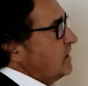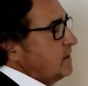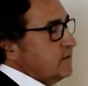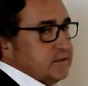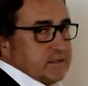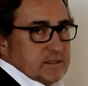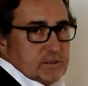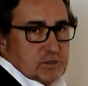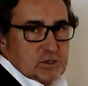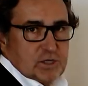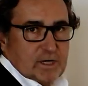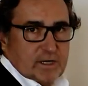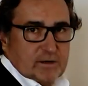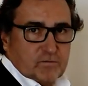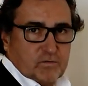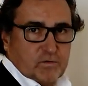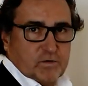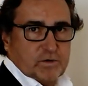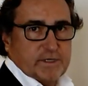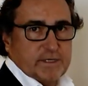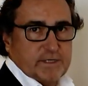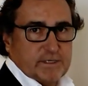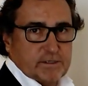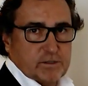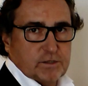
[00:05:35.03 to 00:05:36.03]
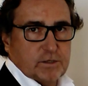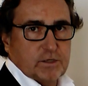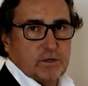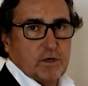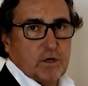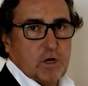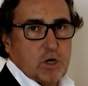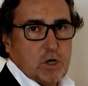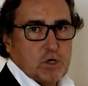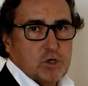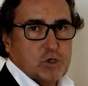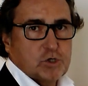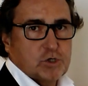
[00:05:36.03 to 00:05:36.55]
halt den Schrank von hinten
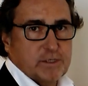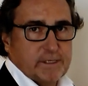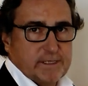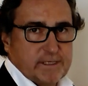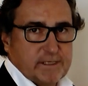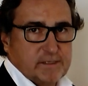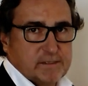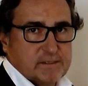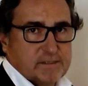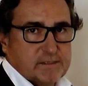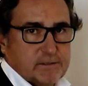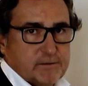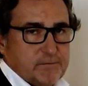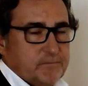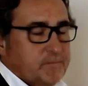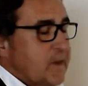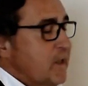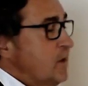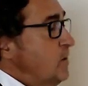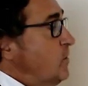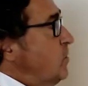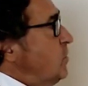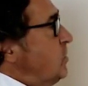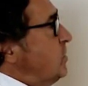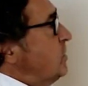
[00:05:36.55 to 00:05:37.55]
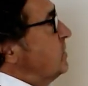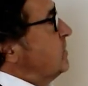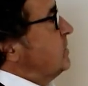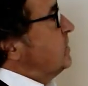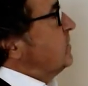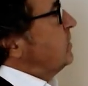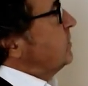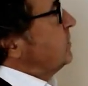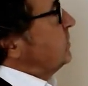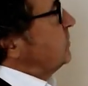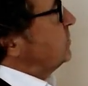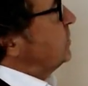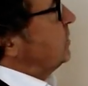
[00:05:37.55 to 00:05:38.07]
schließt.
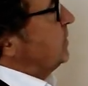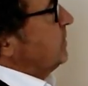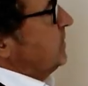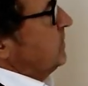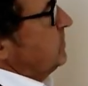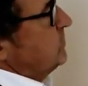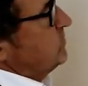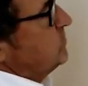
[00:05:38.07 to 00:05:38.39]
Ja,